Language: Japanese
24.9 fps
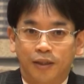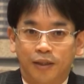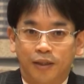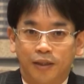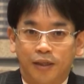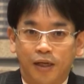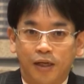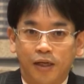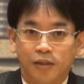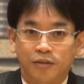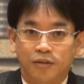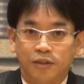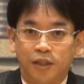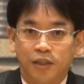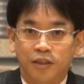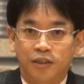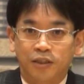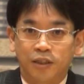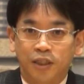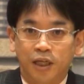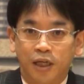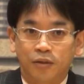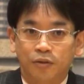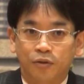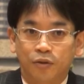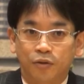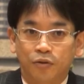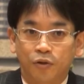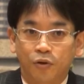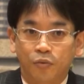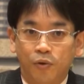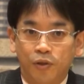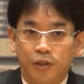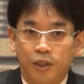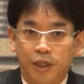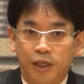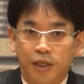価格が時間とと
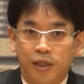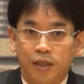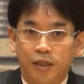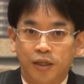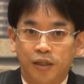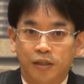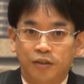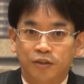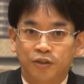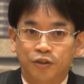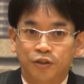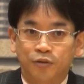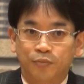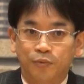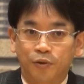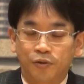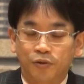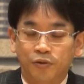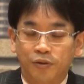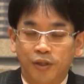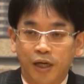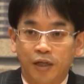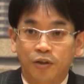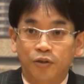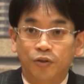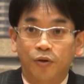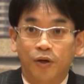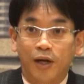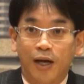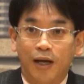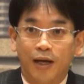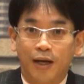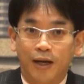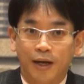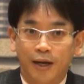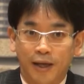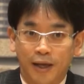もに変化するものであると
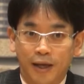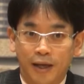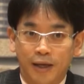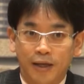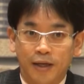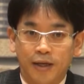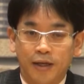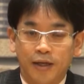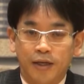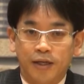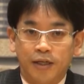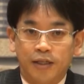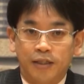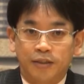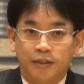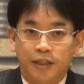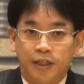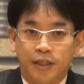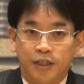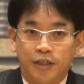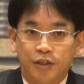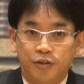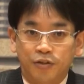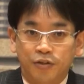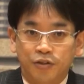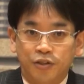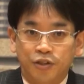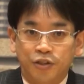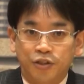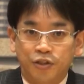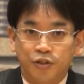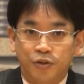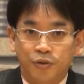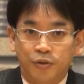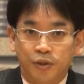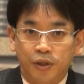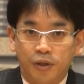考え、石油市
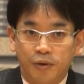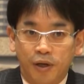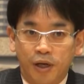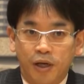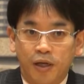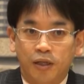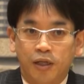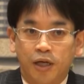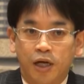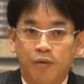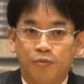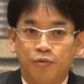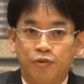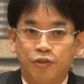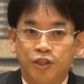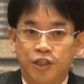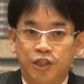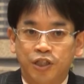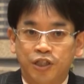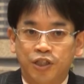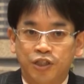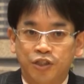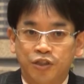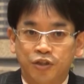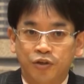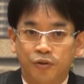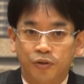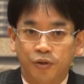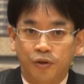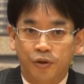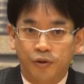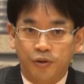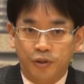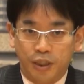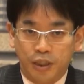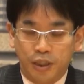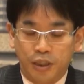場では株式市場の
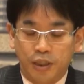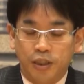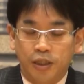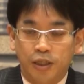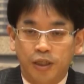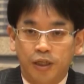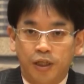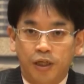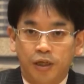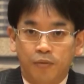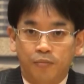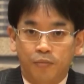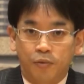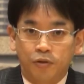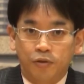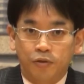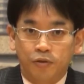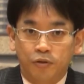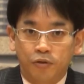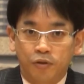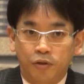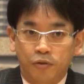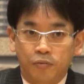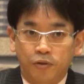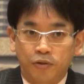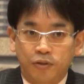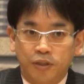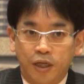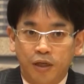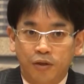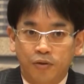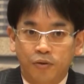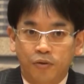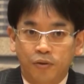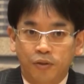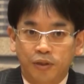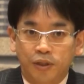ように最も
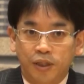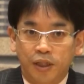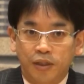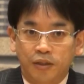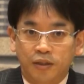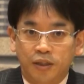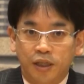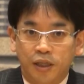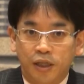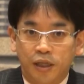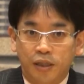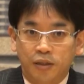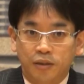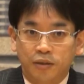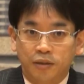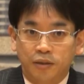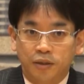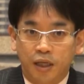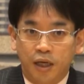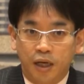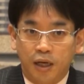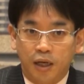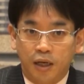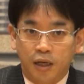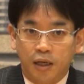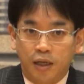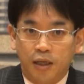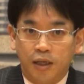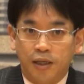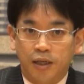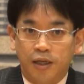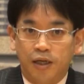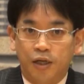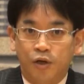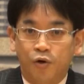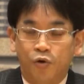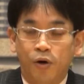参考になる価格が、
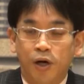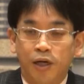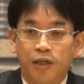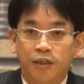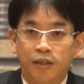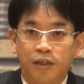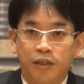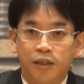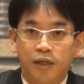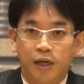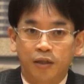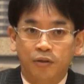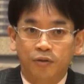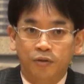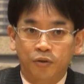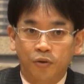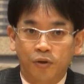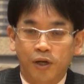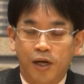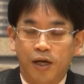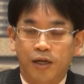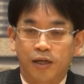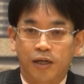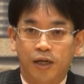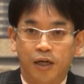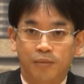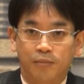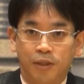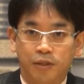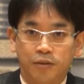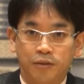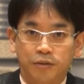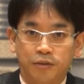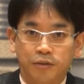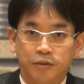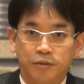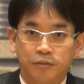え終値であると考えま
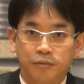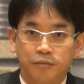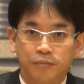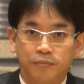す。